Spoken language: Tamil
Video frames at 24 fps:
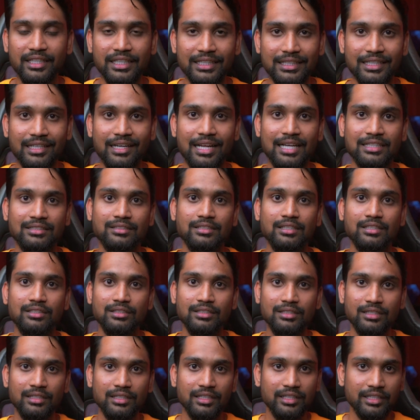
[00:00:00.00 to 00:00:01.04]
இன்டர்நேஷ்னல்
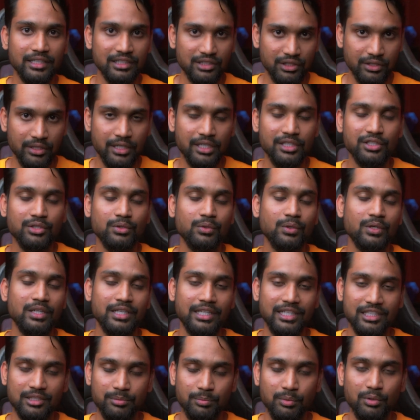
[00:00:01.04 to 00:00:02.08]
எஜுகேஷனோட
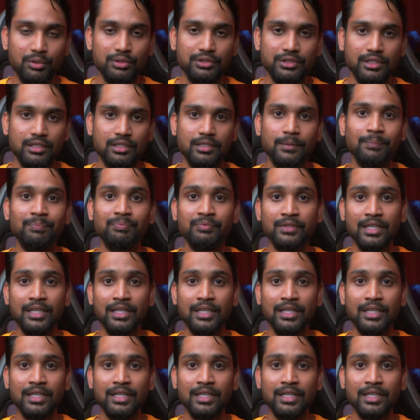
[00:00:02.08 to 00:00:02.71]
எக்ஸ்போஷரு